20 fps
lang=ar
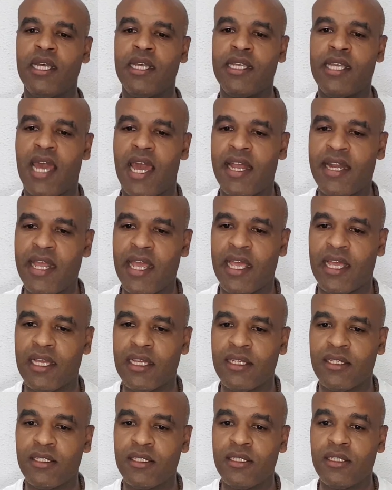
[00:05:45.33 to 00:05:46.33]

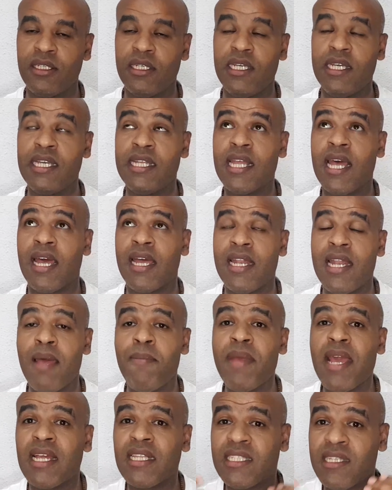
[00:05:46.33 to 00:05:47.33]
يعني إذا
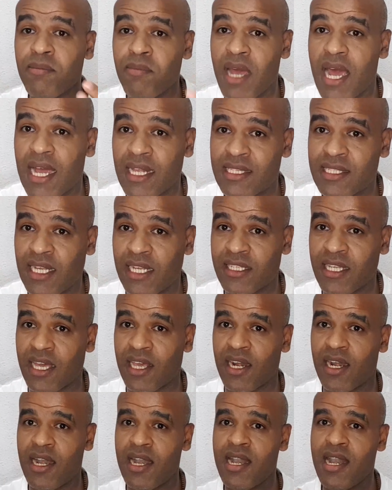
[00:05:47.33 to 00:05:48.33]
لم يتم
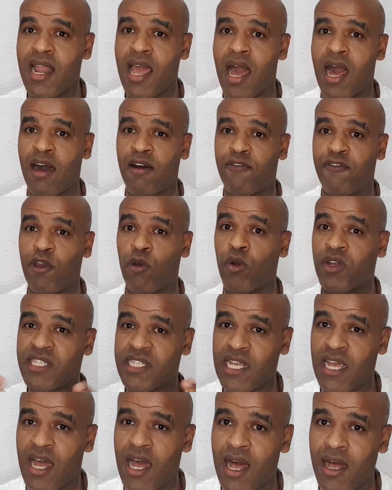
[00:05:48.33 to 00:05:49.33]
التحضير لها في
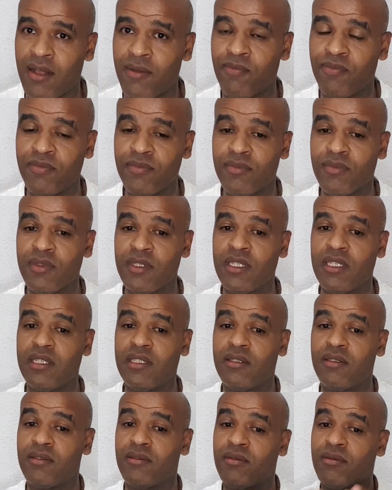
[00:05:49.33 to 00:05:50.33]
وقتها
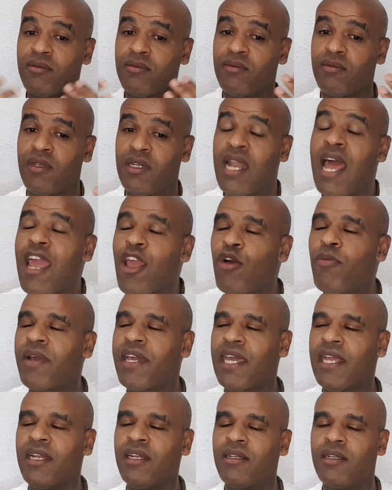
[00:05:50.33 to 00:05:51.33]
لا
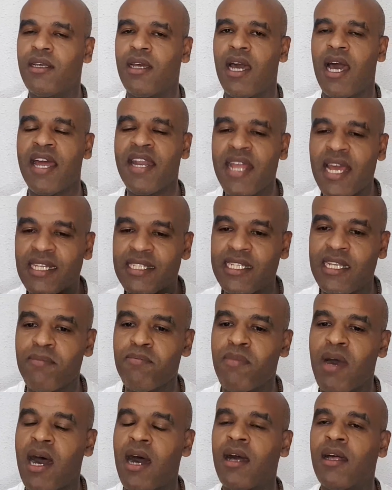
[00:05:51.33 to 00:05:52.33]
يمكن أن
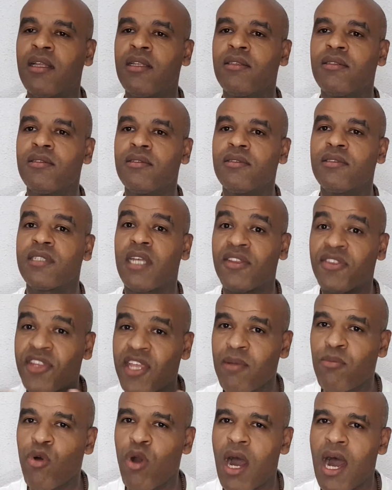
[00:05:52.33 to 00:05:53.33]
يتم
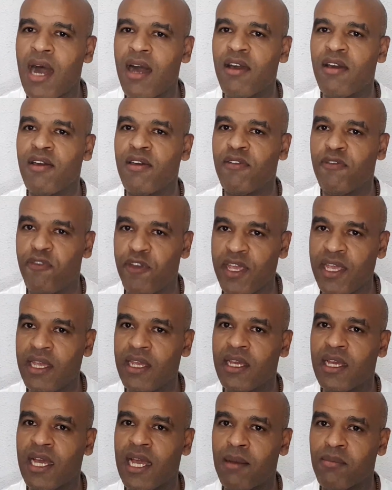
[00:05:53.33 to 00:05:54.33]
تنظيمها
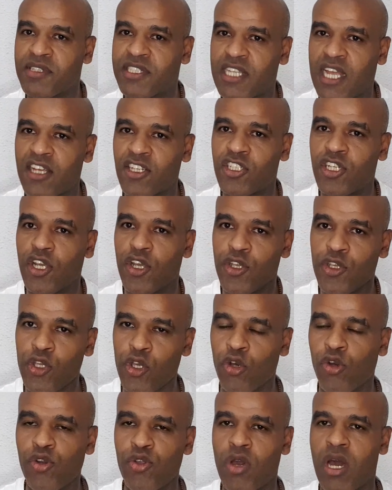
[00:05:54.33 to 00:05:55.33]
في 15
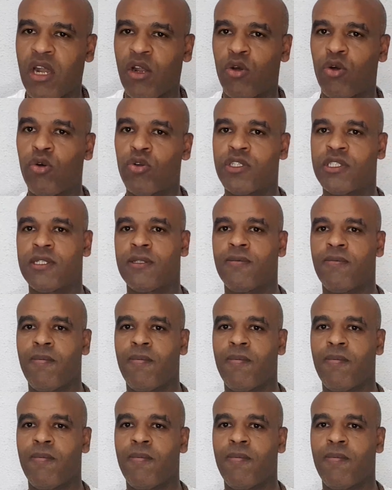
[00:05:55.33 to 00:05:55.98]
يونيو الخوت